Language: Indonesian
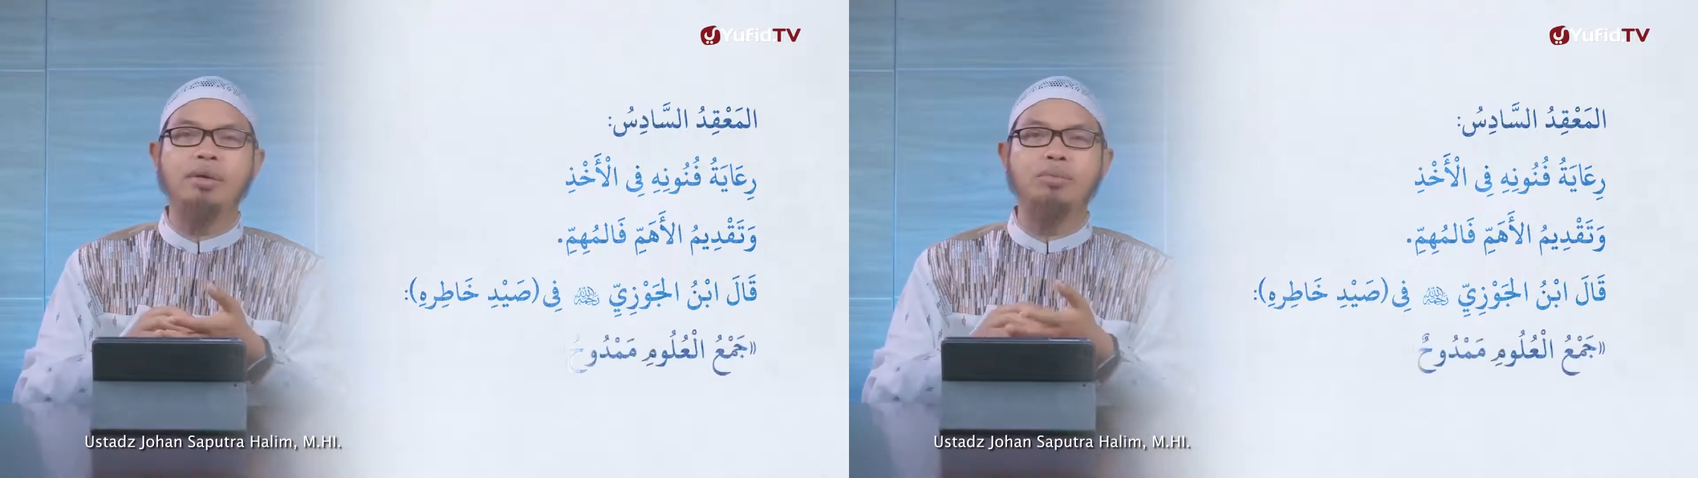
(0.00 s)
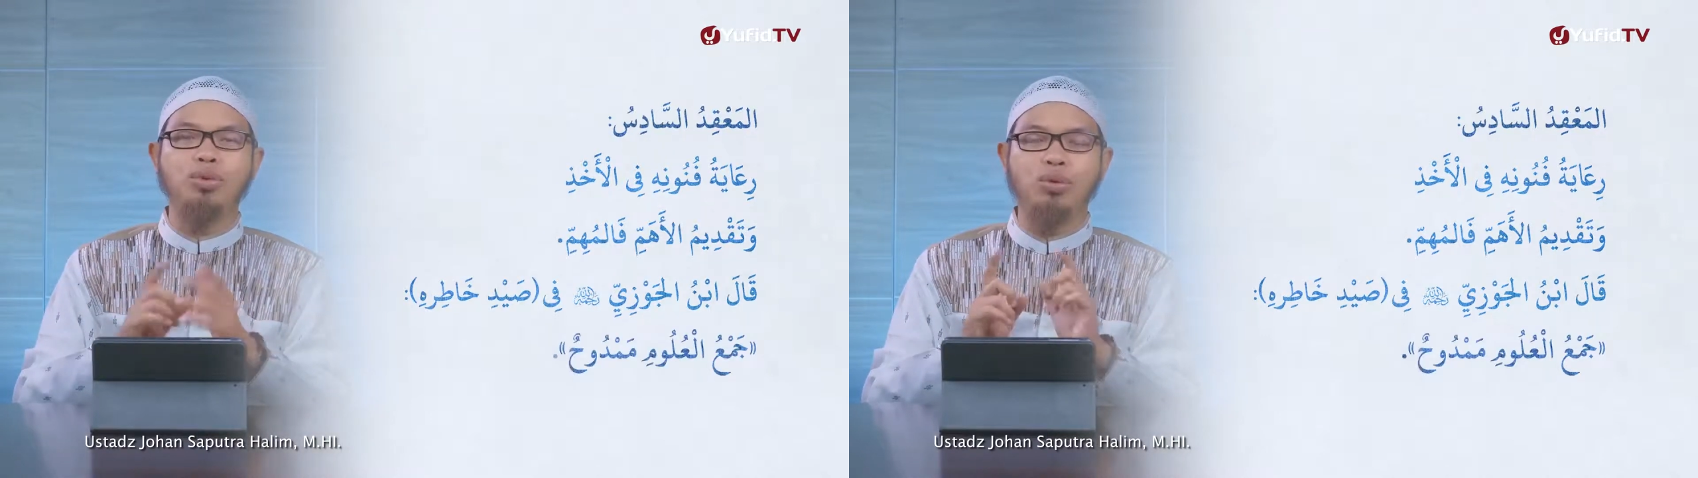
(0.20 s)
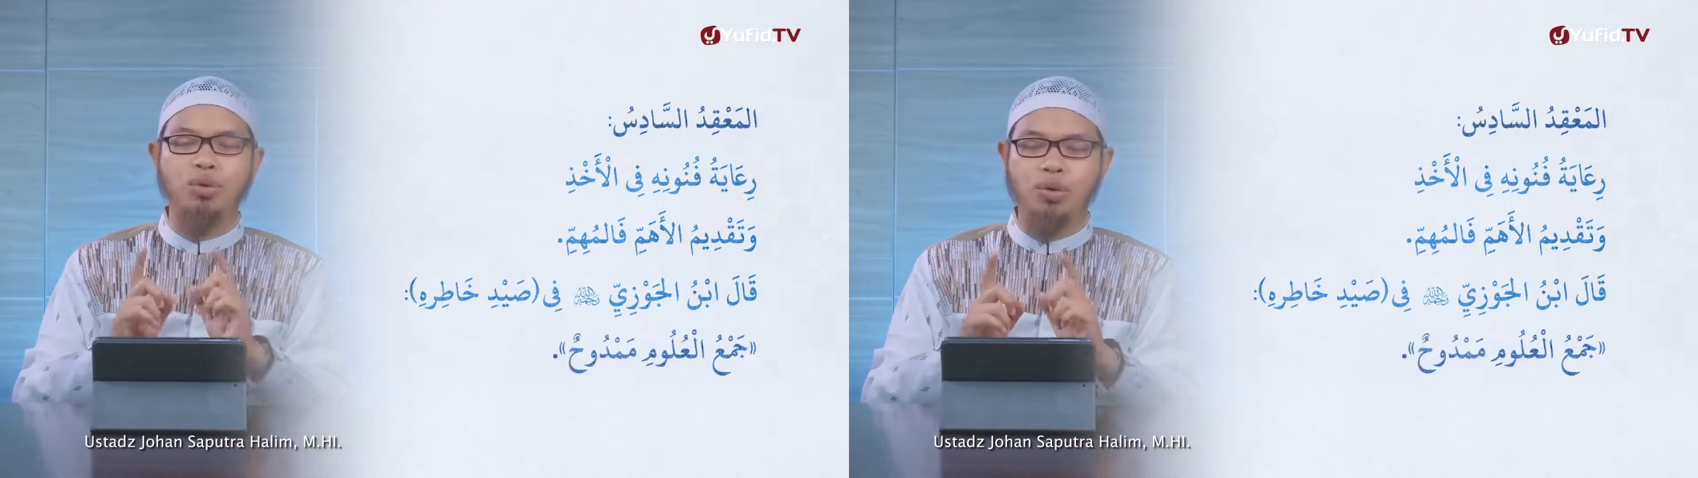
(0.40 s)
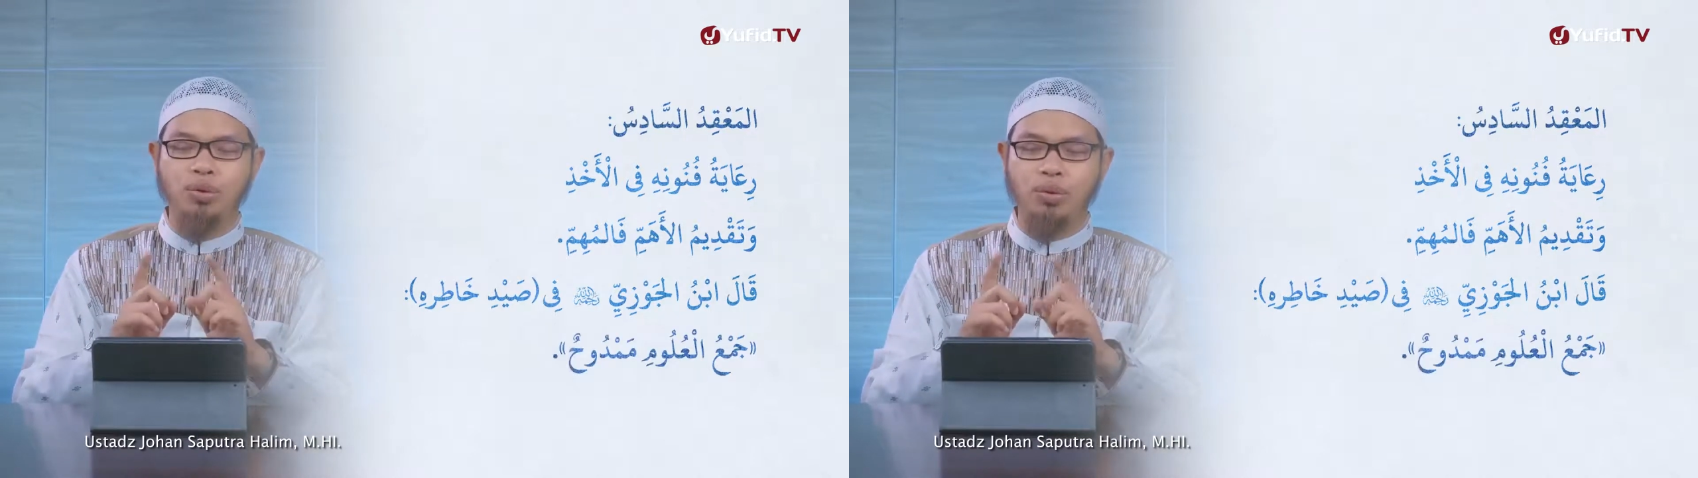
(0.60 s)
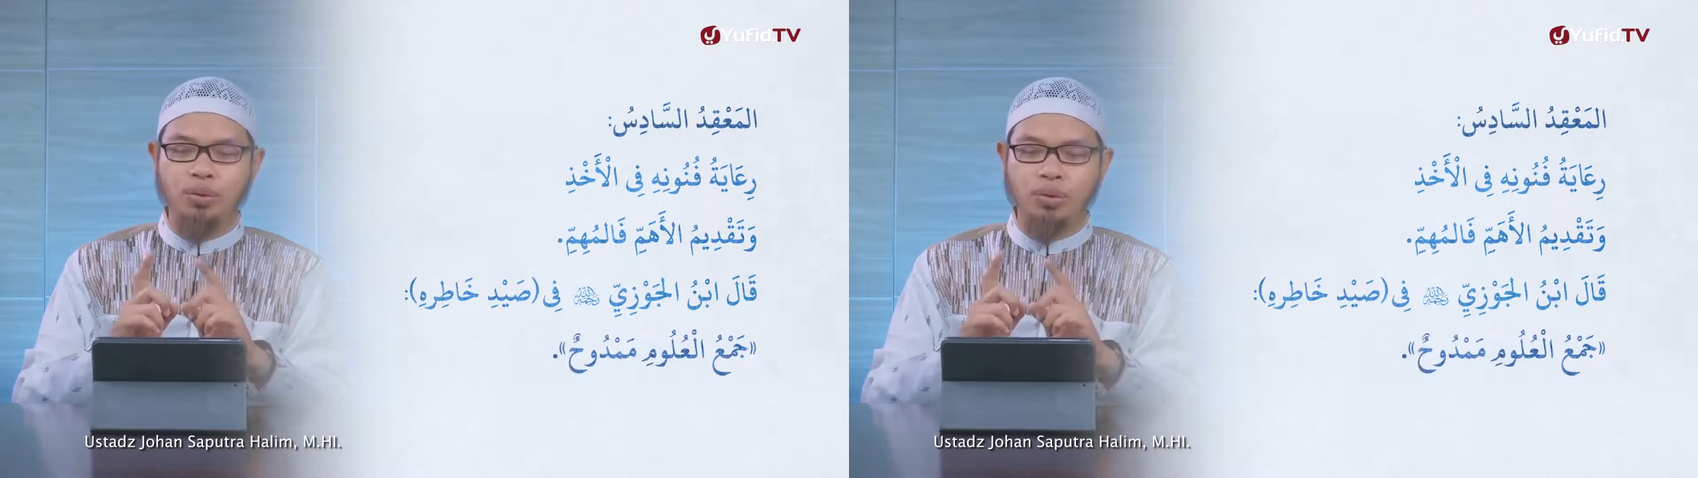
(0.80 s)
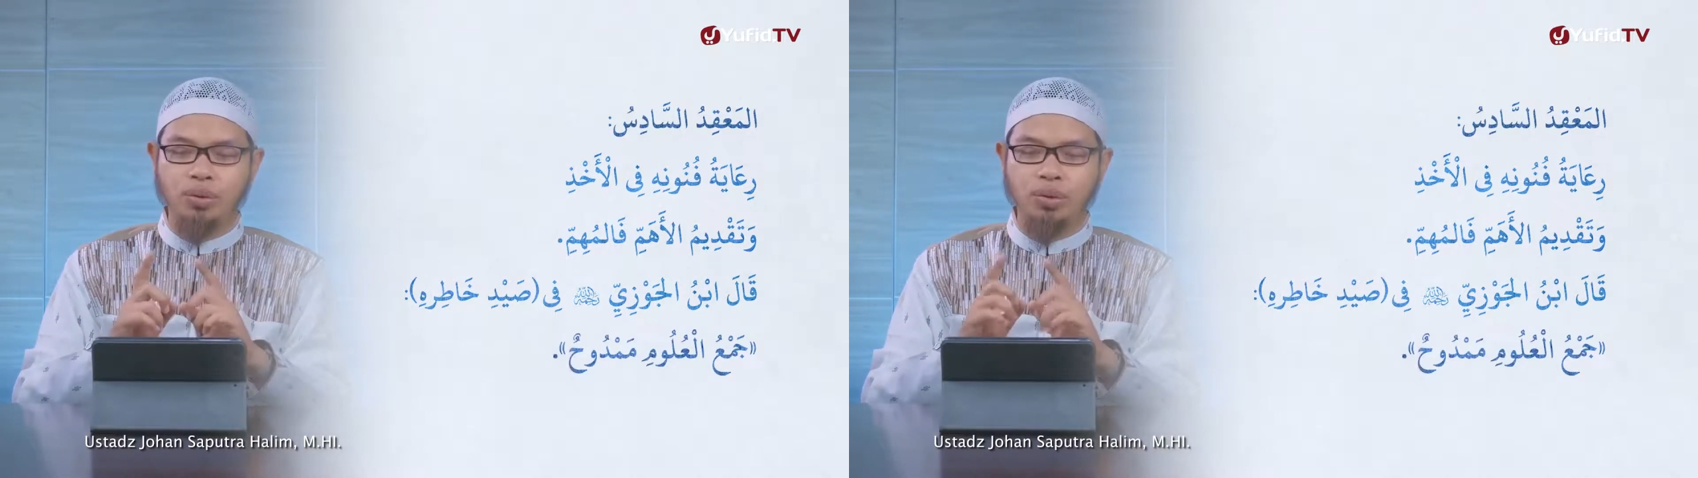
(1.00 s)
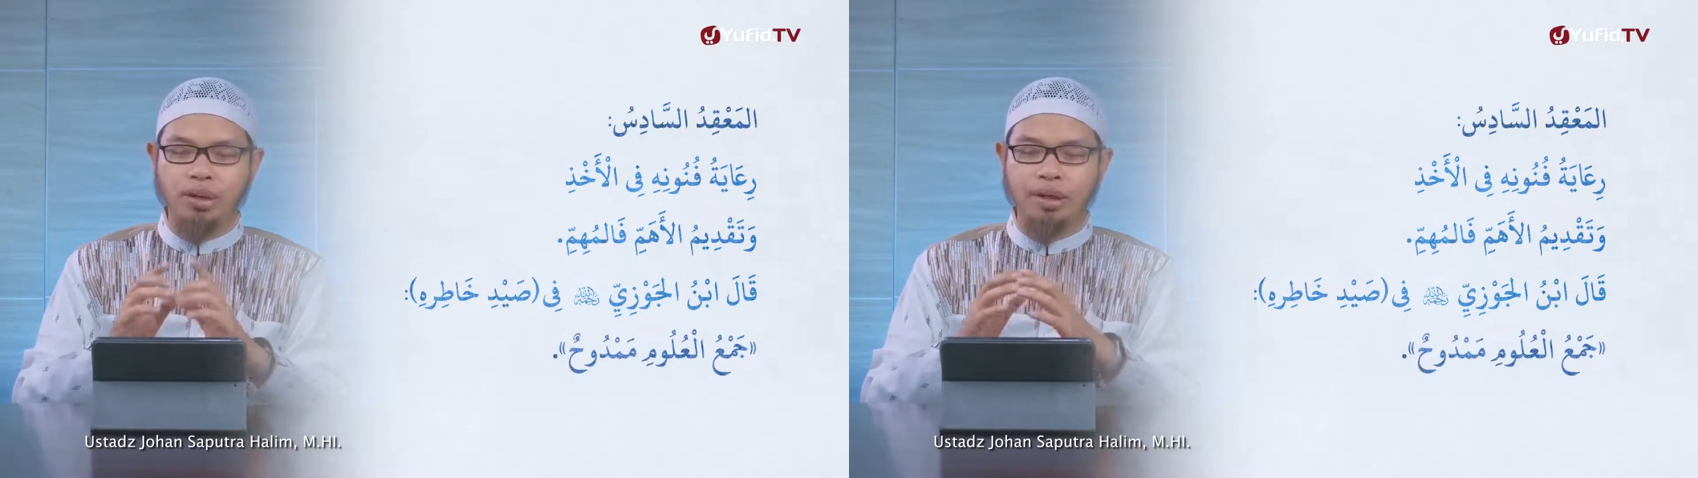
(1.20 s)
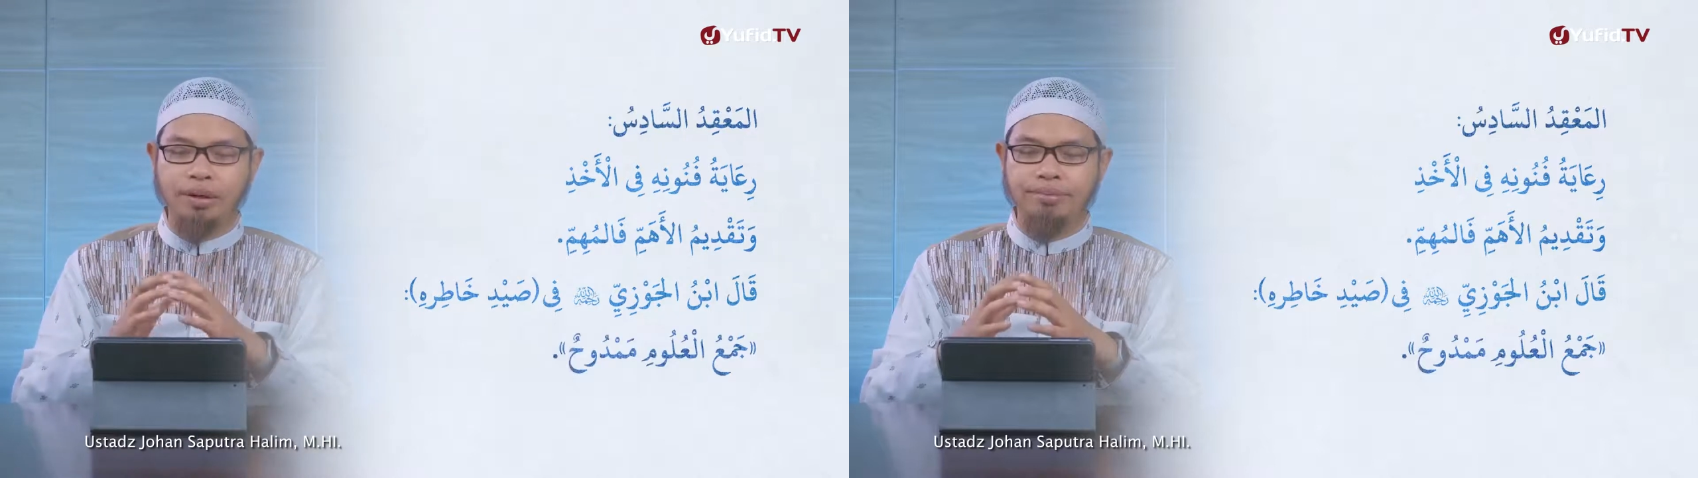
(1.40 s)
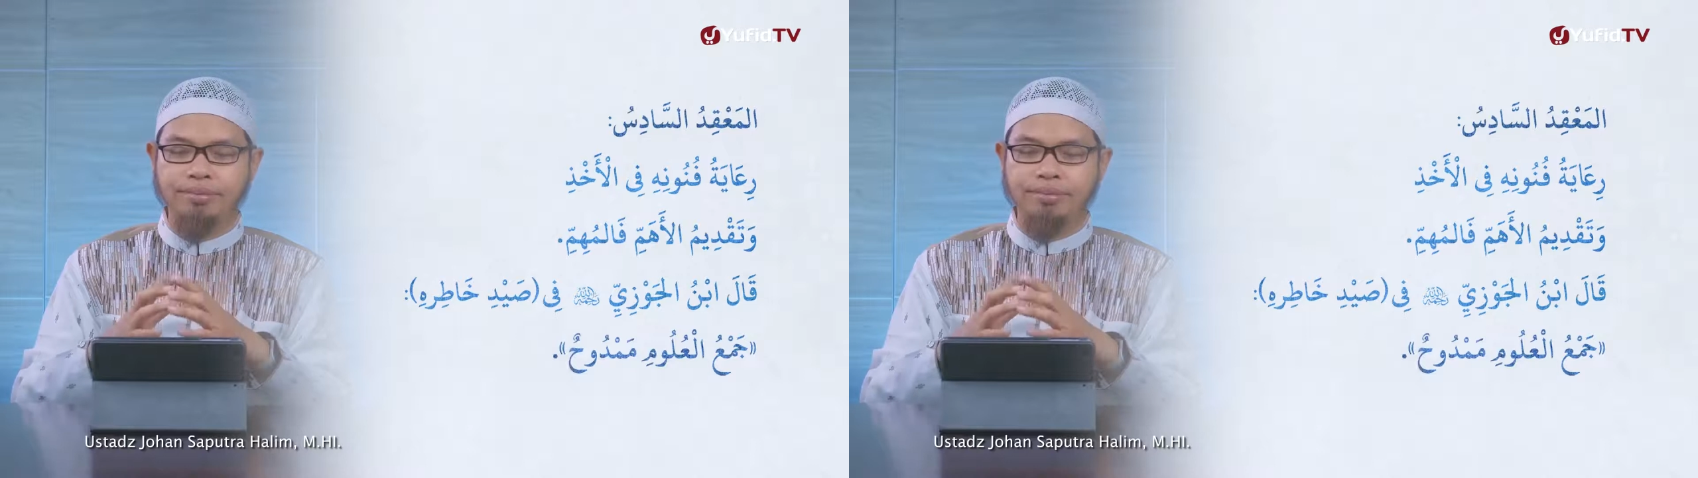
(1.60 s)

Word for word: mamduhun ya.